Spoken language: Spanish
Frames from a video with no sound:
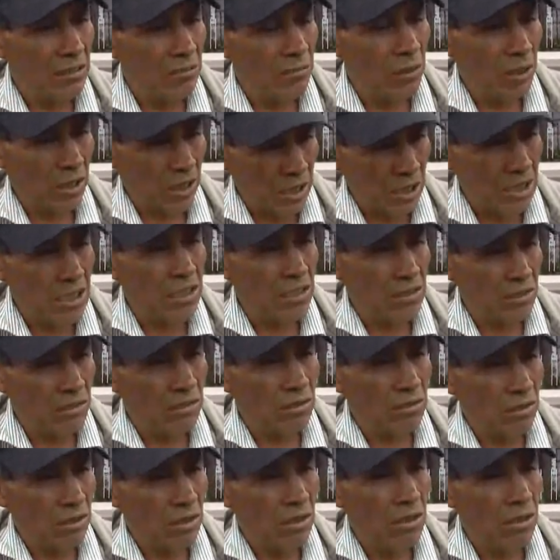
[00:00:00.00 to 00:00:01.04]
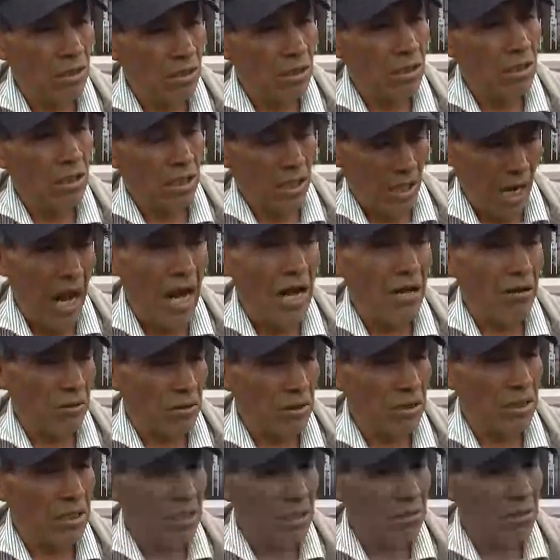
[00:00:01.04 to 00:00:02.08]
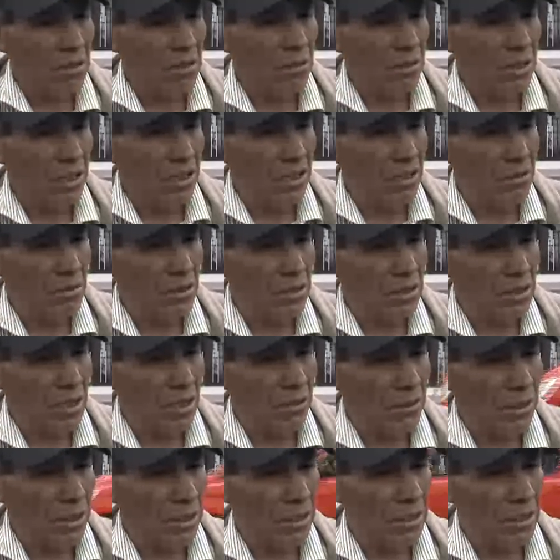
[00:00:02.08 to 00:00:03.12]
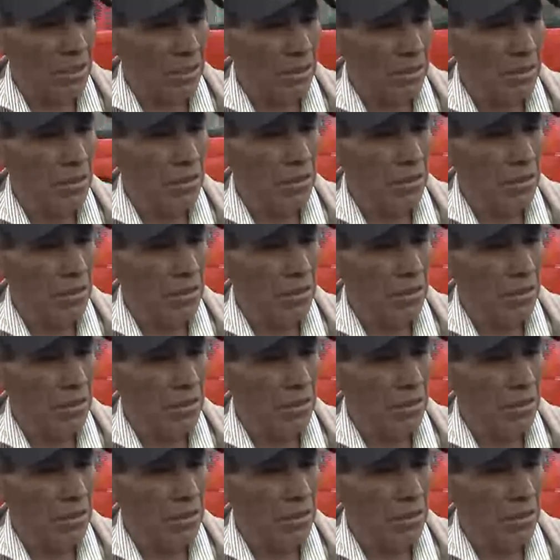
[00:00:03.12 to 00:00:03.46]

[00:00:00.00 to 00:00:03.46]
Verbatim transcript: porque del cerro. Claro, sí, es que usted sabe que